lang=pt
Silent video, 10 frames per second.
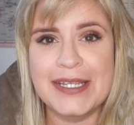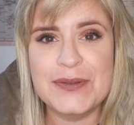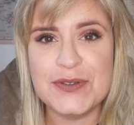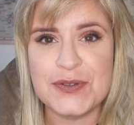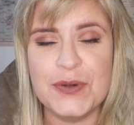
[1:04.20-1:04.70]
é aqui
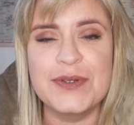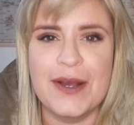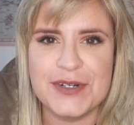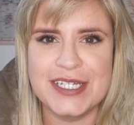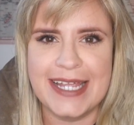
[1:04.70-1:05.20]
do Sul,
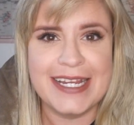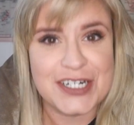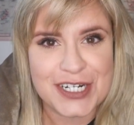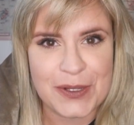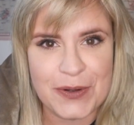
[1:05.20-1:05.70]
né, onde tem
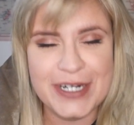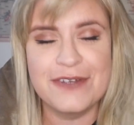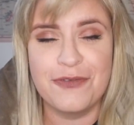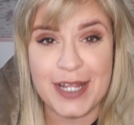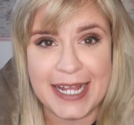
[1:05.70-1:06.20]

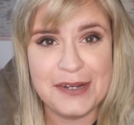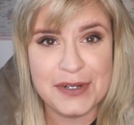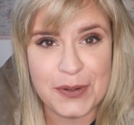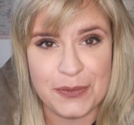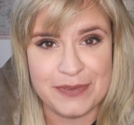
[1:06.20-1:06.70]
Angelone, foi lá que eu
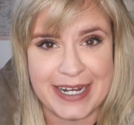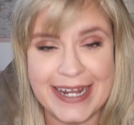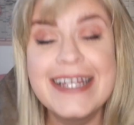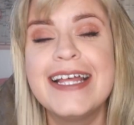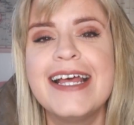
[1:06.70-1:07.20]

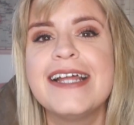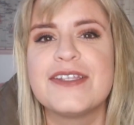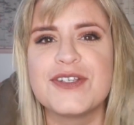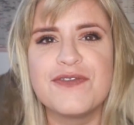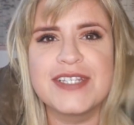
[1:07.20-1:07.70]
encontrei.
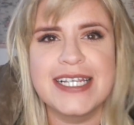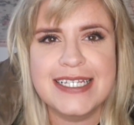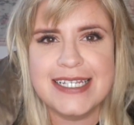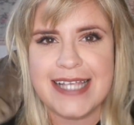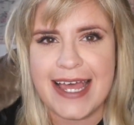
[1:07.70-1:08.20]
Então se
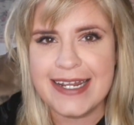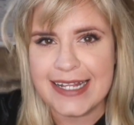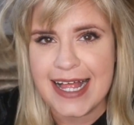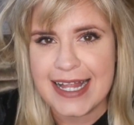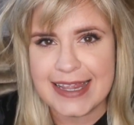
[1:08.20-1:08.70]
vocês
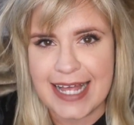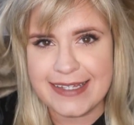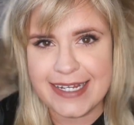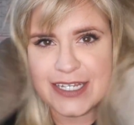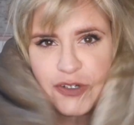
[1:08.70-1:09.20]
quiserem, lá
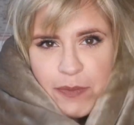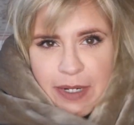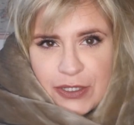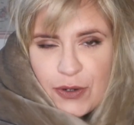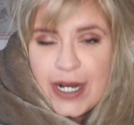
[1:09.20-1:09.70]
tem esse
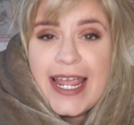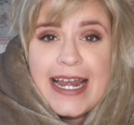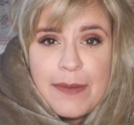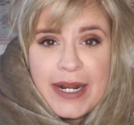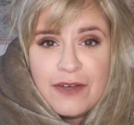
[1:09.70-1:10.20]
cobertor,
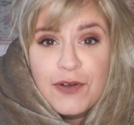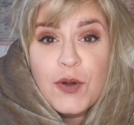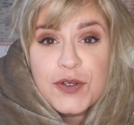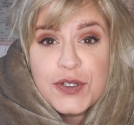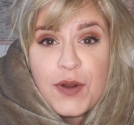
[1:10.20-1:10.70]
ele é
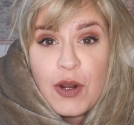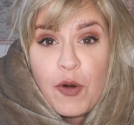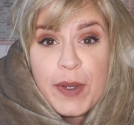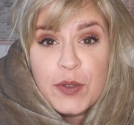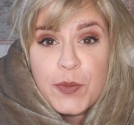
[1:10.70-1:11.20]
maravilhoso e eu
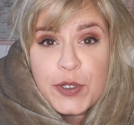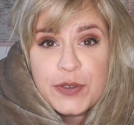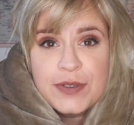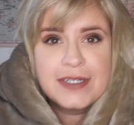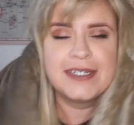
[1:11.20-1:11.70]
recomendo
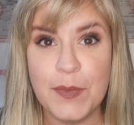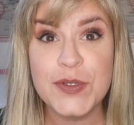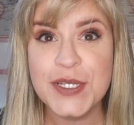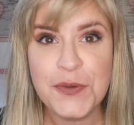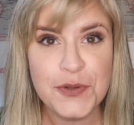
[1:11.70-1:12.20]
muito. Meu
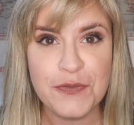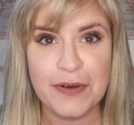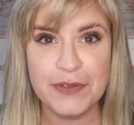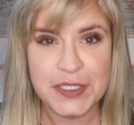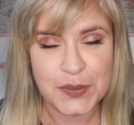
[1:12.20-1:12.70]
segundo
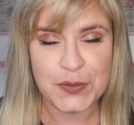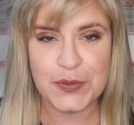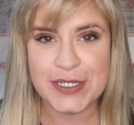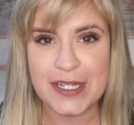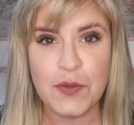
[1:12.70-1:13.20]
favorito que eu tô
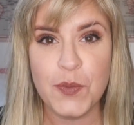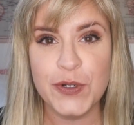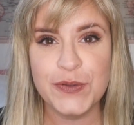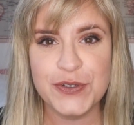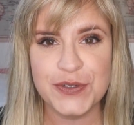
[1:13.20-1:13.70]
gostando
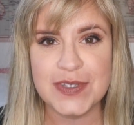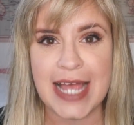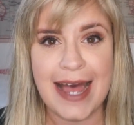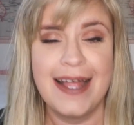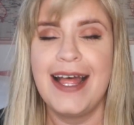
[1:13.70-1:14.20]
muito de
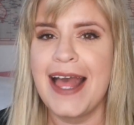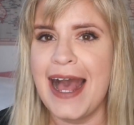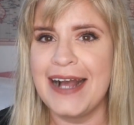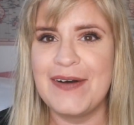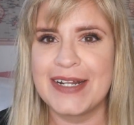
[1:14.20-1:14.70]
usar
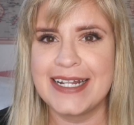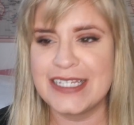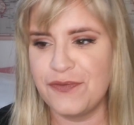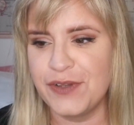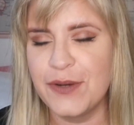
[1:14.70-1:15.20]
agora
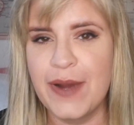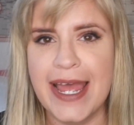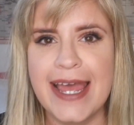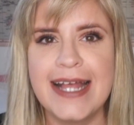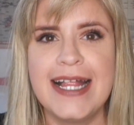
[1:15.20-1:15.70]
nesse frio
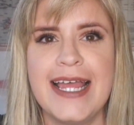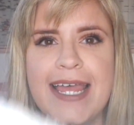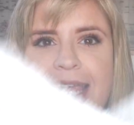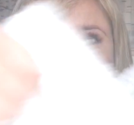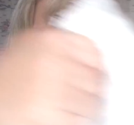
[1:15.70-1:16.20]
é
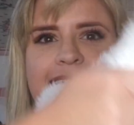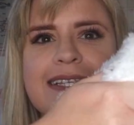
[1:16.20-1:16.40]
esse